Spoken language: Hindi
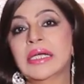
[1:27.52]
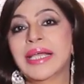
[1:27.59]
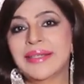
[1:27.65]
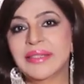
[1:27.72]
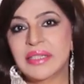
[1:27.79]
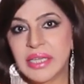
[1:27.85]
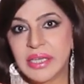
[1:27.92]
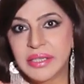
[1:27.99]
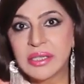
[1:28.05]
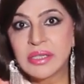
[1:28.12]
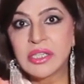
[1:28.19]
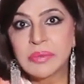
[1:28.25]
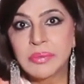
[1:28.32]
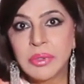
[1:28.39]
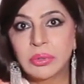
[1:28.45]

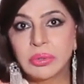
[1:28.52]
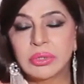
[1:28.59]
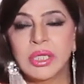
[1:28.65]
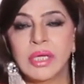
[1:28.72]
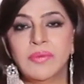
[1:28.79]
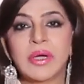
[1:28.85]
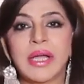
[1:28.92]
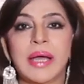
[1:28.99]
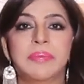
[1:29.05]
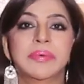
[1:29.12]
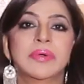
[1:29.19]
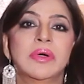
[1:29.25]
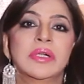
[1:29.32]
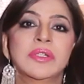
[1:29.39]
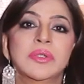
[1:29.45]
कैंसेरियंस में होती हैं वो
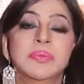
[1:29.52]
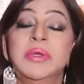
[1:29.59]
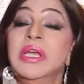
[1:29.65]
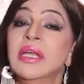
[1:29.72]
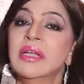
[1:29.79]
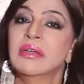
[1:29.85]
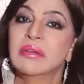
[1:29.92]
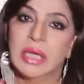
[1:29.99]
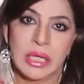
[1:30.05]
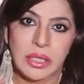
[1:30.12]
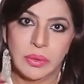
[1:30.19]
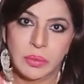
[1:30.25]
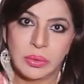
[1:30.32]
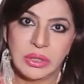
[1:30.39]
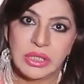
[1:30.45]
कैप्रिकॉन्स में
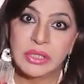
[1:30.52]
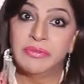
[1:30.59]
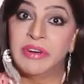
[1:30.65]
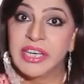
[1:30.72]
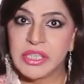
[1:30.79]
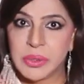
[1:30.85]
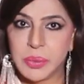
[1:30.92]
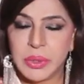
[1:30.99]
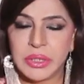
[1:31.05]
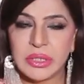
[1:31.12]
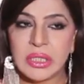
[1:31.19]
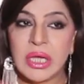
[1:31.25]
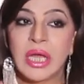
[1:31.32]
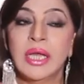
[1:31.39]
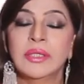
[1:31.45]
नहीं होती हैं वाइस
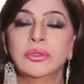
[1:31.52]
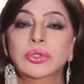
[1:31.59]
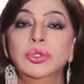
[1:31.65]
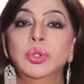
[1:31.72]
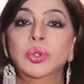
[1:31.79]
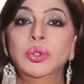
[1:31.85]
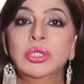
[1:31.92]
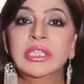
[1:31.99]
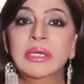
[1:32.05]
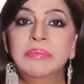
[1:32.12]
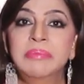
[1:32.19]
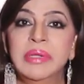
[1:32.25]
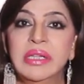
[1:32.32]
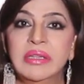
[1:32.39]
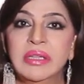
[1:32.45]
वर्सा तो दोनों जब
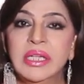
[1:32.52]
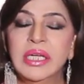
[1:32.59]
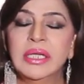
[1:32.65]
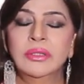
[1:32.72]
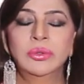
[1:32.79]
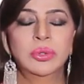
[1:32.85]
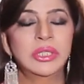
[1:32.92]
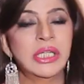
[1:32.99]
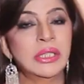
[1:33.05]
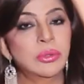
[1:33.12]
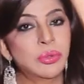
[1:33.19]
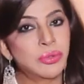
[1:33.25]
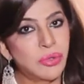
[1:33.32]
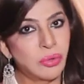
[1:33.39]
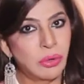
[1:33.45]
मिलते हैं तो ये एक
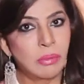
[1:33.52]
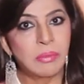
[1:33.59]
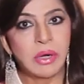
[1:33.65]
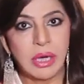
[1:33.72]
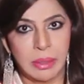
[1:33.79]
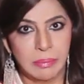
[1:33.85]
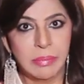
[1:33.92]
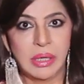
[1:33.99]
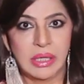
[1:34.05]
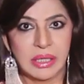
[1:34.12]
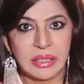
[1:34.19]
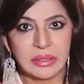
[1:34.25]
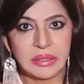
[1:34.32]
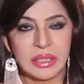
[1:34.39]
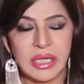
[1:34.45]
दूसरे को मुकम्मल
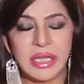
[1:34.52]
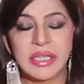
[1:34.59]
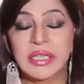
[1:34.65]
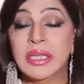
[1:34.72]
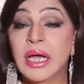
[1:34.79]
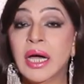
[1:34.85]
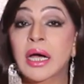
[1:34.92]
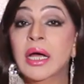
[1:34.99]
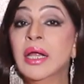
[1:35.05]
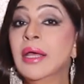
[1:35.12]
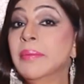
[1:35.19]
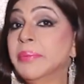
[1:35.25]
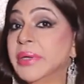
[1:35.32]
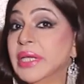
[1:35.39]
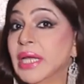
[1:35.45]
करते हैं या
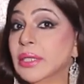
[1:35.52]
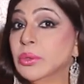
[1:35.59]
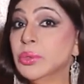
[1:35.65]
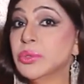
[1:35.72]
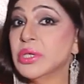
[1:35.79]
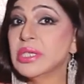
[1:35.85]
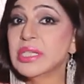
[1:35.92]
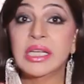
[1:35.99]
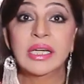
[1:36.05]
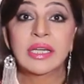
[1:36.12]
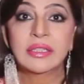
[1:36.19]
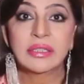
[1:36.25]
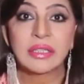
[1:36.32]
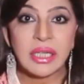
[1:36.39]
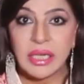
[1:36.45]
फिर एक दूसरे से
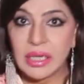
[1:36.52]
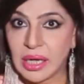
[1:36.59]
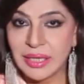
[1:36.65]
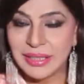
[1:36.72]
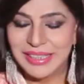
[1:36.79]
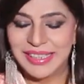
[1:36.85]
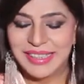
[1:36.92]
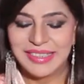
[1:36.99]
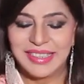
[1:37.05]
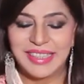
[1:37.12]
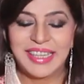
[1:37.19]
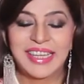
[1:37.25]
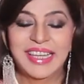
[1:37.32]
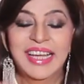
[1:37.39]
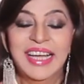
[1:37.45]
टकरा जाते
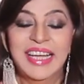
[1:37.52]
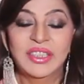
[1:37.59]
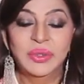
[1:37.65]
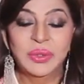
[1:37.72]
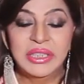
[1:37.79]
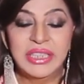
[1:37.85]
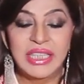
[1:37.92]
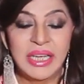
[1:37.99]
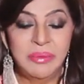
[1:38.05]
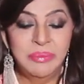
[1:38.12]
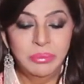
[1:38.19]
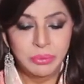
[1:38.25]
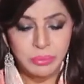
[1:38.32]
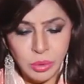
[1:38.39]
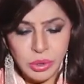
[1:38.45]
हैं तो ये
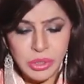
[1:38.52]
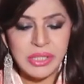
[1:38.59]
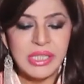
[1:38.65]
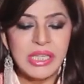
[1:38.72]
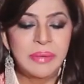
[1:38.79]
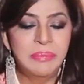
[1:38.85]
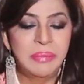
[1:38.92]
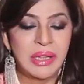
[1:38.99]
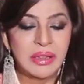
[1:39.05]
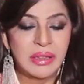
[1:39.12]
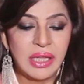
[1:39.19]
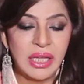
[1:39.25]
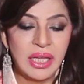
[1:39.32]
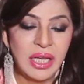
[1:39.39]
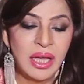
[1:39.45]
मोस्टली
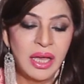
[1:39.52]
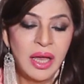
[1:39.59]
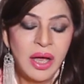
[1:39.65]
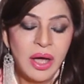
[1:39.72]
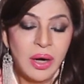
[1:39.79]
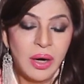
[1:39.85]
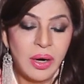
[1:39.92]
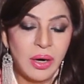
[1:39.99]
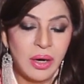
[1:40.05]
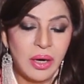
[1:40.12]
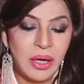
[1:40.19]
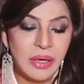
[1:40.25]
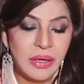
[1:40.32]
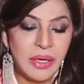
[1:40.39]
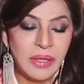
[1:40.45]
मिलते हैं
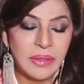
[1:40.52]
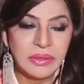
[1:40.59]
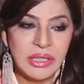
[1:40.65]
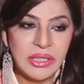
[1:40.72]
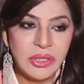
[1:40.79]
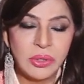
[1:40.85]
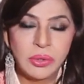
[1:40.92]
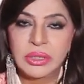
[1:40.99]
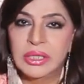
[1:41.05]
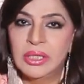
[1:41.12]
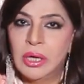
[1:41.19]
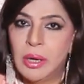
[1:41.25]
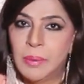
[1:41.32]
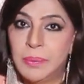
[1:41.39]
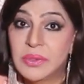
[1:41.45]
और जैसे होता है
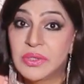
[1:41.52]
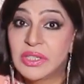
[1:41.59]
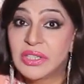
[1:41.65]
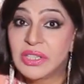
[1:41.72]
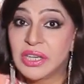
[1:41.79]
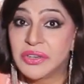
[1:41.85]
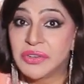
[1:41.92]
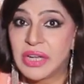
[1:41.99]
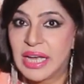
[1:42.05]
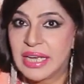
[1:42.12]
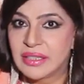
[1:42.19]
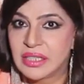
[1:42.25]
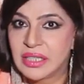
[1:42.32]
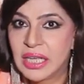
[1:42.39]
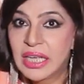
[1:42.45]
ना अपोजिट्स
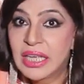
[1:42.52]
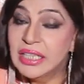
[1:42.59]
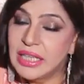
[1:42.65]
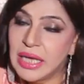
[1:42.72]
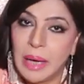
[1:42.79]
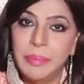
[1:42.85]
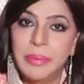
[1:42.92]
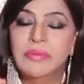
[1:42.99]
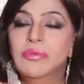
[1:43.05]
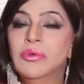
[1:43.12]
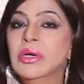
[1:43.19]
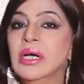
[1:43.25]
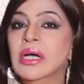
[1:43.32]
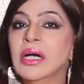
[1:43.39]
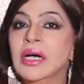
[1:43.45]
अट्रैक्ट यहाँ पर वो
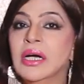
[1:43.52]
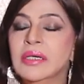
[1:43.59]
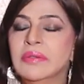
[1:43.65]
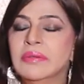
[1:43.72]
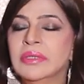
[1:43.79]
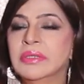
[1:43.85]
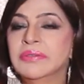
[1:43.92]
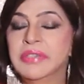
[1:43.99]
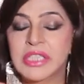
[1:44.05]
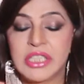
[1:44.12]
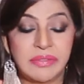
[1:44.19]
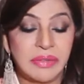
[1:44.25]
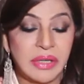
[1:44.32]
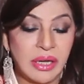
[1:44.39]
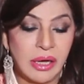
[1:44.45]

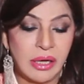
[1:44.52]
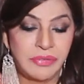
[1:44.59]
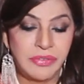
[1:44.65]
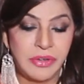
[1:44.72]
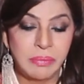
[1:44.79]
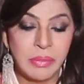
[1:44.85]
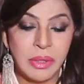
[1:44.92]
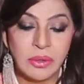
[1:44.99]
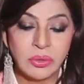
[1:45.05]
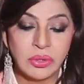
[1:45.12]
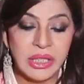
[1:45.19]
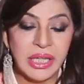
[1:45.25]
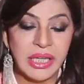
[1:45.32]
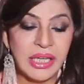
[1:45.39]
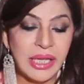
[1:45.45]
फ़लसफ़ा कार फरमा
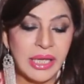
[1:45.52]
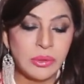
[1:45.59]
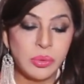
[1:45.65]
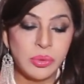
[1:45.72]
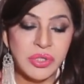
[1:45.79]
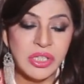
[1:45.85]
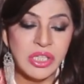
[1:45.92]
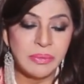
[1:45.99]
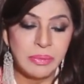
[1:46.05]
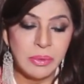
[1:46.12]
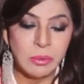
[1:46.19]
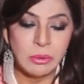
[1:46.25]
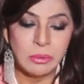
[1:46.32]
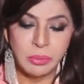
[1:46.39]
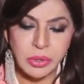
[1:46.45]
होता है कि एक दूसरे से
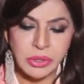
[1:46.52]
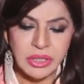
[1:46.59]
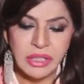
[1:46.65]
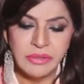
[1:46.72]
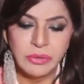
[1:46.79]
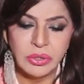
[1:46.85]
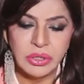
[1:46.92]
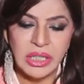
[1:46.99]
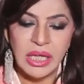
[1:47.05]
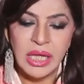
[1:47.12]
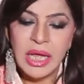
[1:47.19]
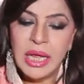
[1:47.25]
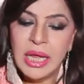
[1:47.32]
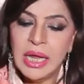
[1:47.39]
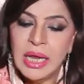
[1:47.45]
बिल्कुल मुख्तलिफ होते हैं
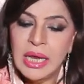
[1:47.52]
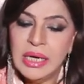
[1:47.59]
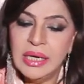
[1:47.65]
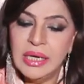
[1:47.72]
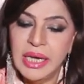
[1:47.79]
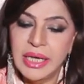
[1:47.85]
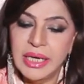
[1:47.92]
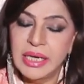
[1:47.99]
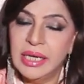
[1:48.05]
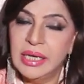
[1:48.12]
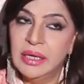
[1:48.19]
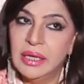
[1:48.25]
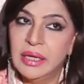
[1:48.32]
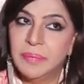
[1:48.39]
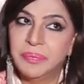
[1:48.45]

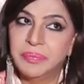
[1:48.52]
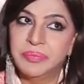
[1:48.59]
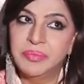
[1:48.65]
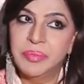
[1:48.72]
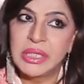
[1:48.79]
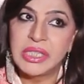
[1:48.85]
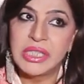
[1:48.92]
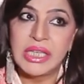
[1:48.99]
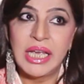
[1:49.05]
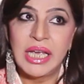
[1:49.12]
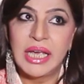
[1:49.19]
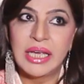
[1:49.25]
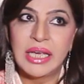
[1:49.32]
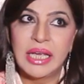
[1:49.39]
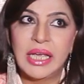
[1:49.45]
लेकिन बस ये
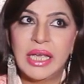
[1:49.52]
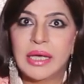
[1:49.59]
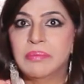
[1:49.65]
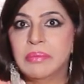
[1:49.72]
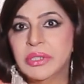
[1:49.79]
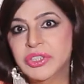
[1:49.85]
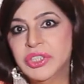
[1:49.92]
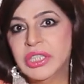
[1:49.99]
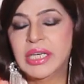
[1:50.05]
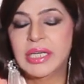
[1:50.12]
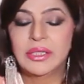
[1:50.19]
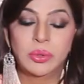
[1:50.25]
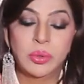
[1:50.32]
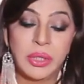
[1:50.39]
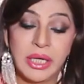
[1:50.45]
है कि एक मशरक़
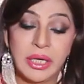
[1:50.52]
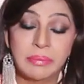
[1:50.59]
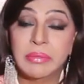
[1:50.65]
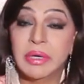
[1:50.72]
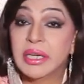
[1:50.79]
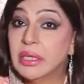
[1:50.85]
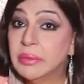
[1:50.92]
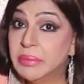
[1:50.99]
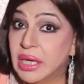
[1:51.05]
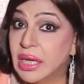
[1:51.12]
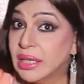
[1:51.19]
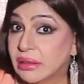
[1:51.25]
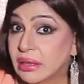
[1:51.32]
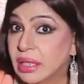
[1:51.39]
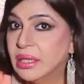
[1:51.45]
है तो एक मगरब
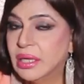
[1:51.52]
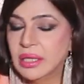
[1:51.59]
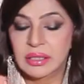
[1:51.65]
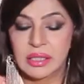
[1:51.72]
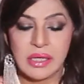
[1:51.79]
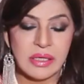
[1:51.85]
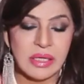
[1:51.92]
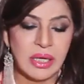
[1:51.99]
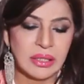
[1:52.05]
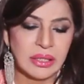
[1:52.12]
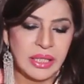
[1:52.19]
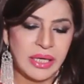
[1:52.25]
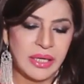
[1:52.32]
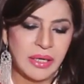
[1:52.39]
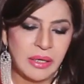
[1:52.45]
इतना
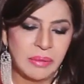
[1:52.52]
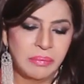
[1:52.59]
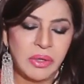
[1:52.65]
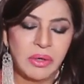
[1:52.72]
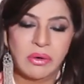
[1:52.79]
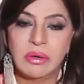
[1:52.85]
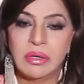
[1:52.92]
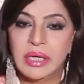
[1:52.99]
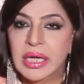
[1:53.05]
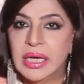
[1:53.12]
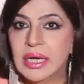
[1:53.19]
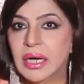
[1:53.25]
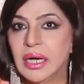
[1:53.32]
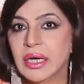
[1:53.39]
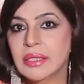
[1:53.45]
तजाद है इनमें और
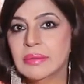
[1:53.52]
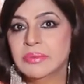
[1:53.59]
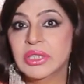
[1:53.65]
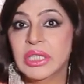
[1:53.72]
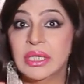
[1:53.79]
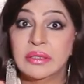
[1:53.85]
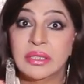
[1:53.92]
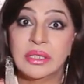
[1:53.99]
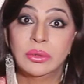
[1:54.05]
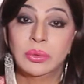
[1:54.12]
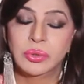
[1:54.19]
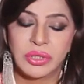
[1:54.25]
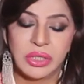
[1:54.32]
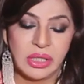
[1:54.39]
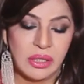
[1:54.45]
एक का हकीम चांद है
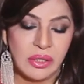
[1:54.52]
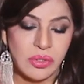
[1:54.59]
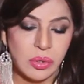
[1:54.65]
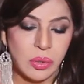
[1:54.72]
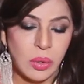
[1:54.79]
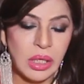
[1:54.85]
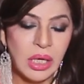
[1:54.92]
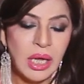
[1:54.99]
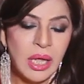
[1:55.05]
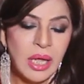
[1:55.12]
दूसरे का जहर